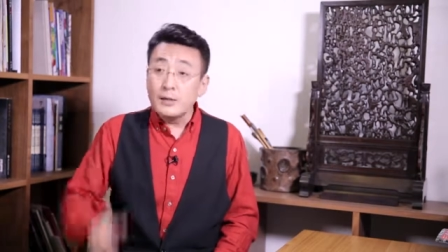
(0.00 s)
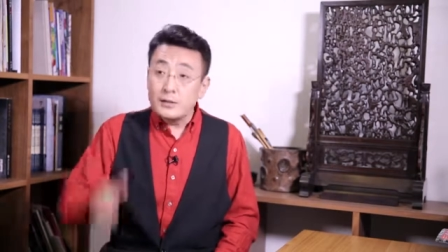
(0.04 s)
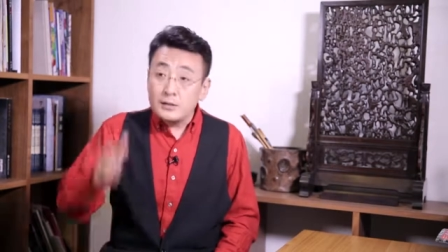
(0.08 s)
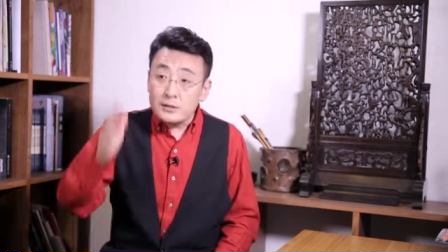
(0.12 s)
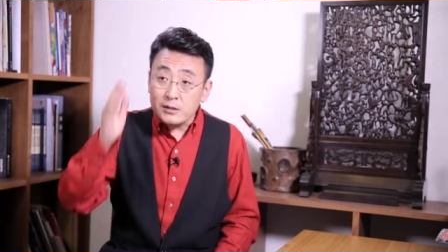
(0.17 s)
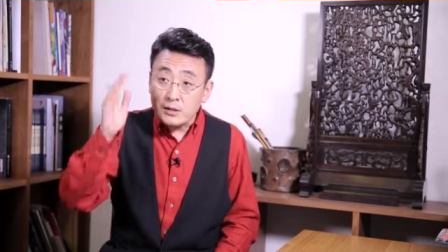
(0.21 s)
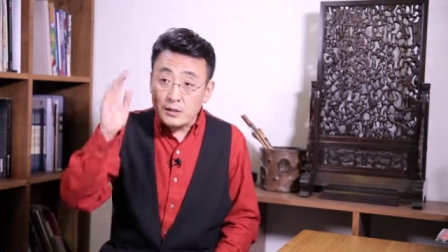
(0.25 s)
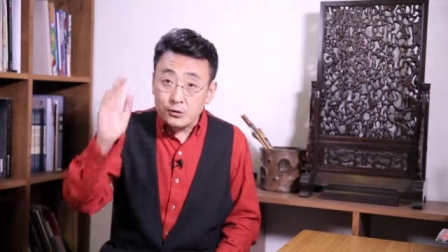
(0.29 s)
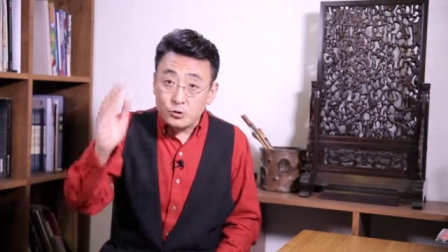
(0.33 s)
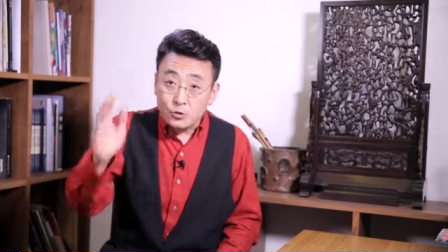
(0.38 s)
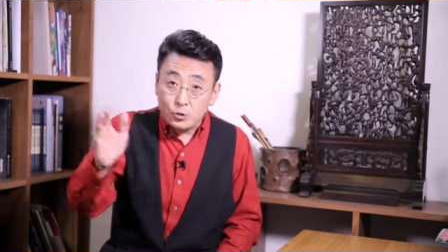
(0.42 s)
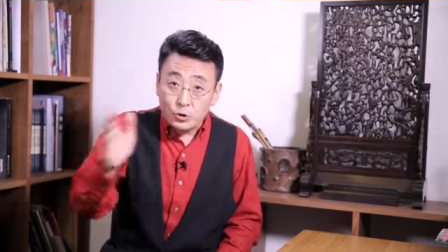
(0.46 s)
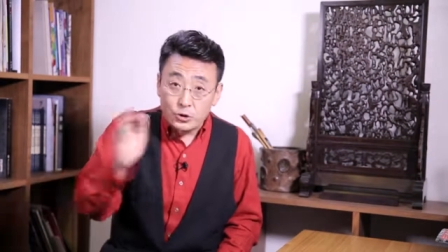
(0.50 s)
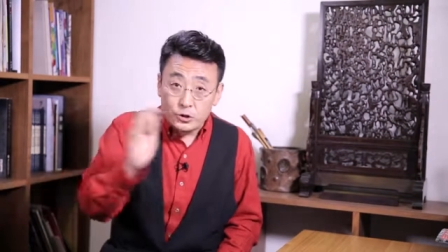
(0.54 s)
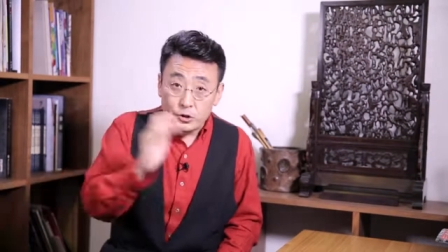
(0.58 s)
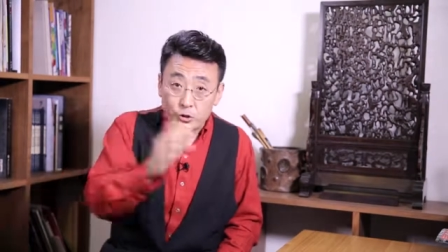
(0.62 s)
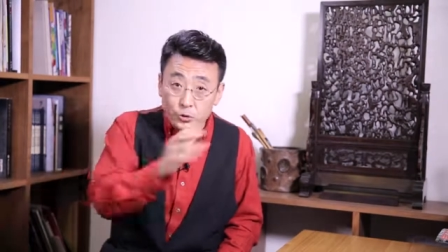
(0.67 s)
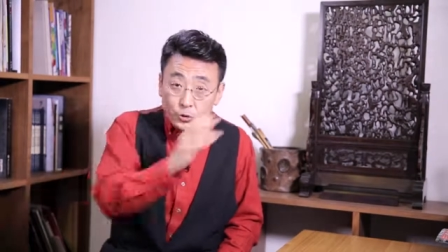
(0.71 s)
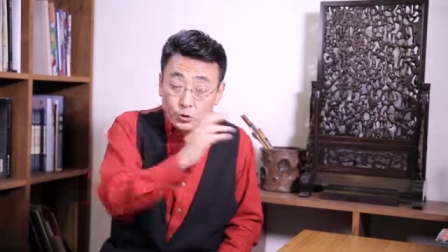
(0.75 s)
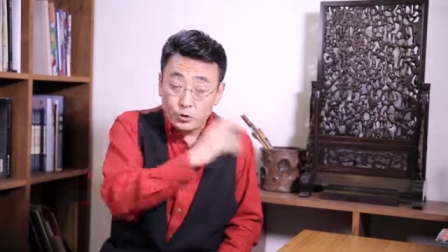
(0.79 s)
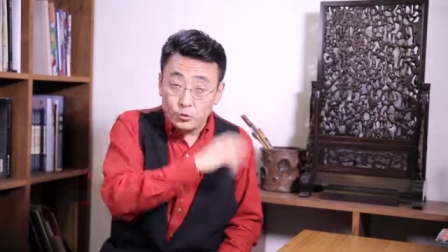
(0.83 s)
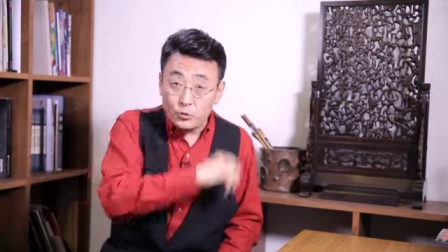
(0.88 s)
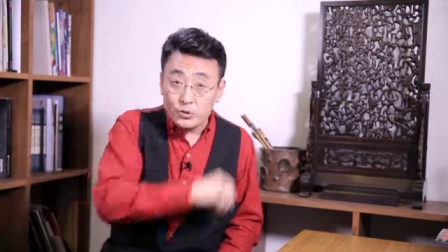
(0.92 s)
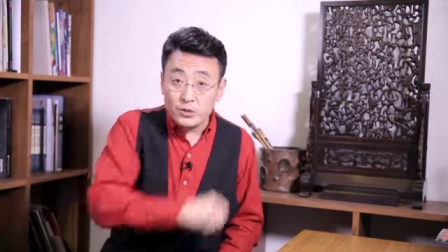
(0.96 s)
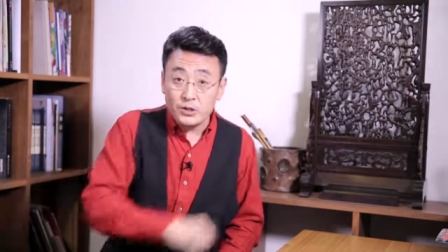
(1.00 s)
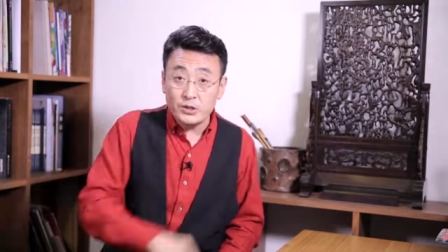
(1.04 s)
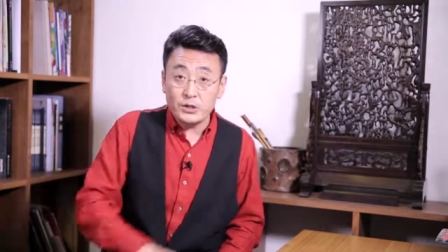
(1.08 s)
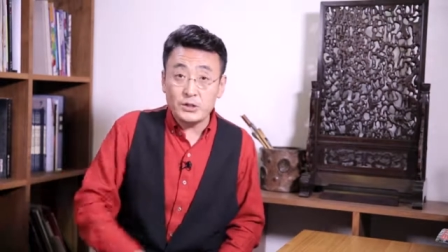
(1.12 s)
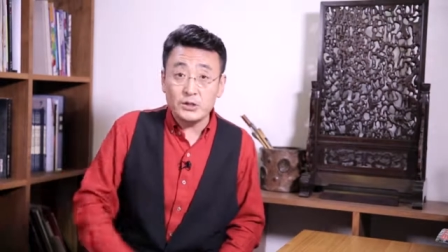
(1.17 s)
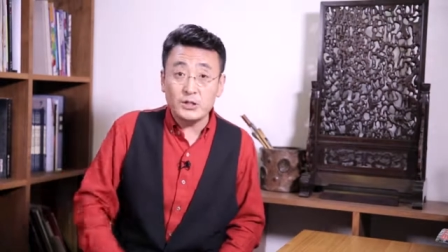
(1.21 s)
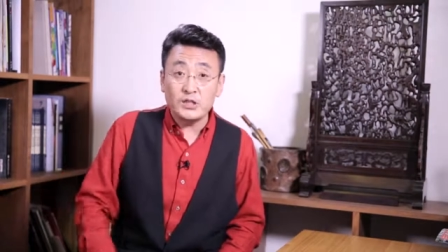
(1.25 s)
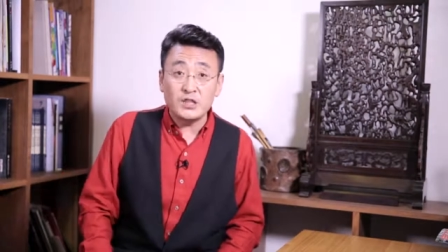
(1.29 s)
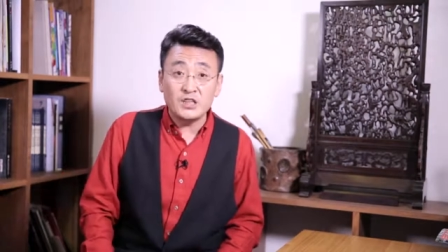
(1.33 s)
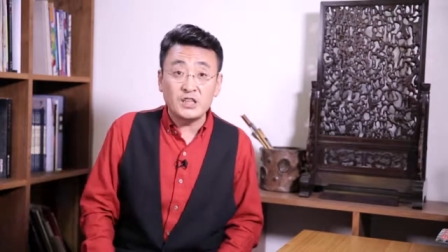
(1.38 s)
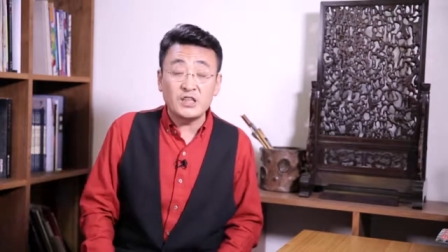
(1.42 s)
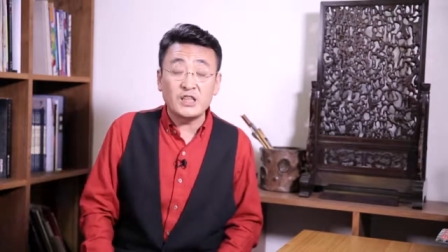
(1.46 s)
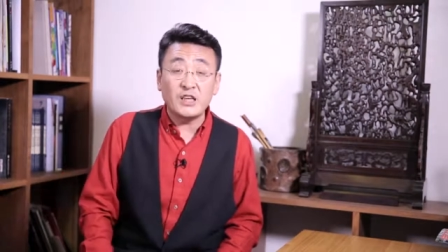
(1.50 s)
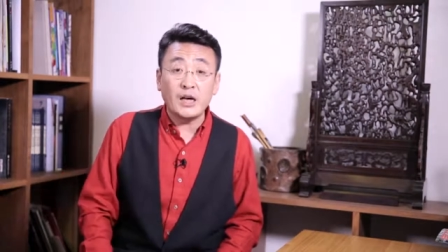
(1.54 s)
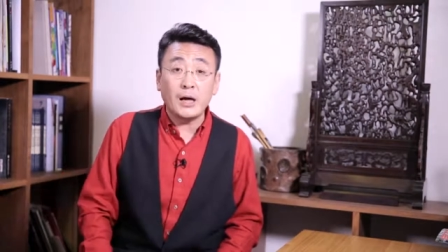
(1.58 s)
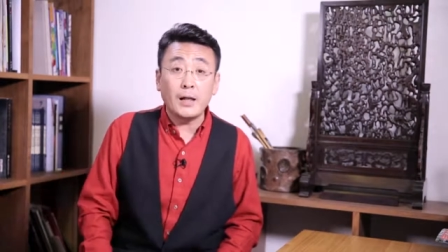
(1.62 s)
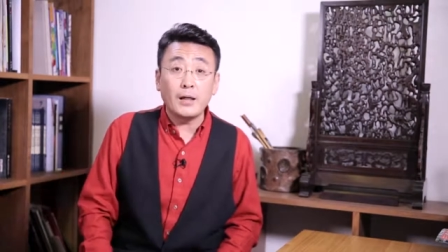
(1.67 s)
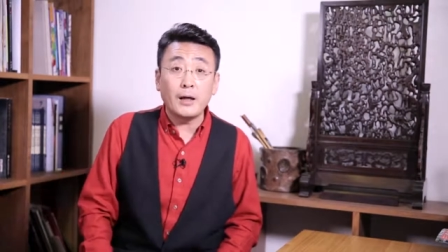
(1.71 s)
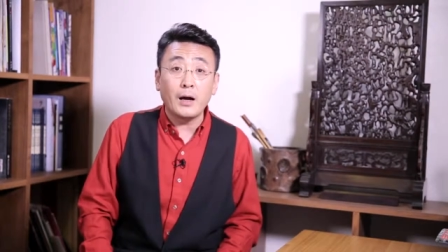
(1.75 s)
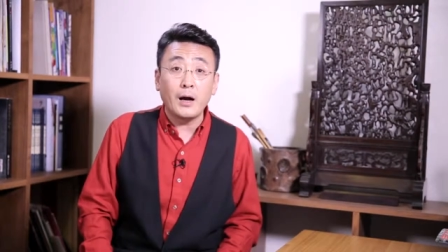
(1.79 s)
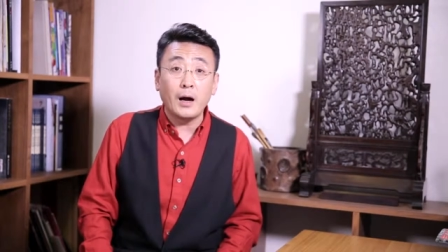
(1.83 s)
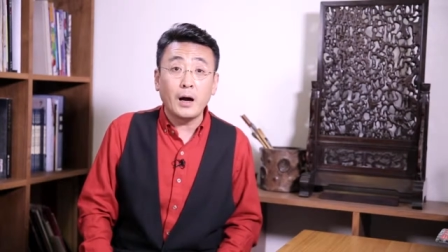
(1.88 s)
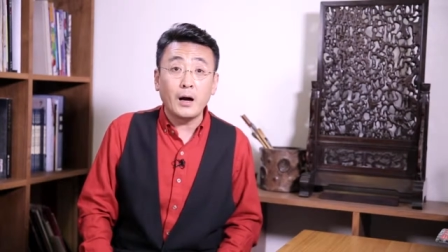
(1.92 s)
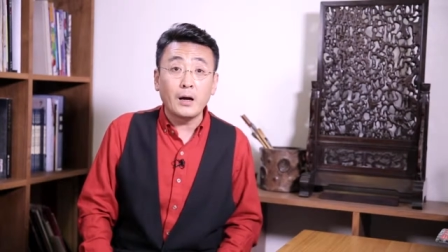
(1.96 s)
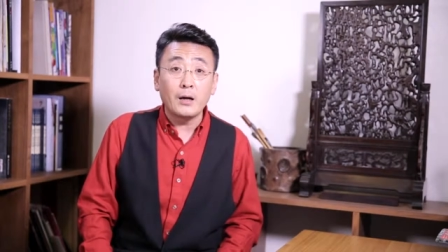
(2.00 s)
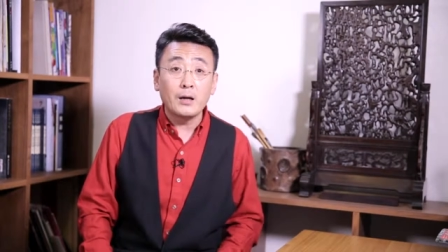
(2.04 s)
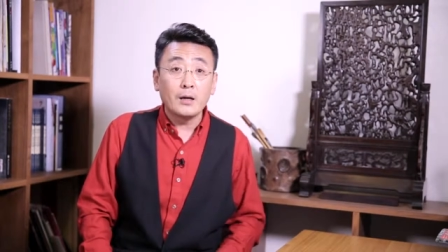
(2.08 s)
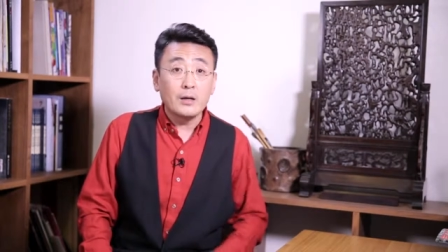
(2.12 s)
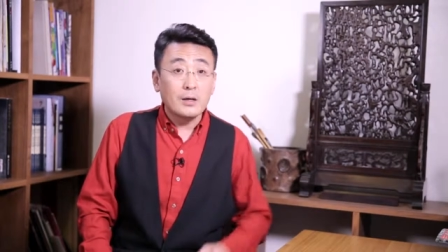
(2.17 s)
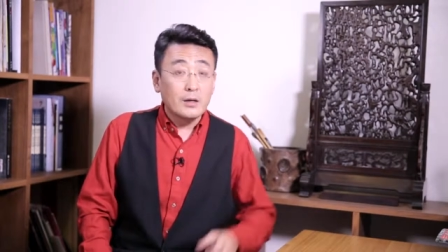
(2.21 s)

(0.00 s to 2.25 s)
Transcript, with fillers: 在做手术以以前啊，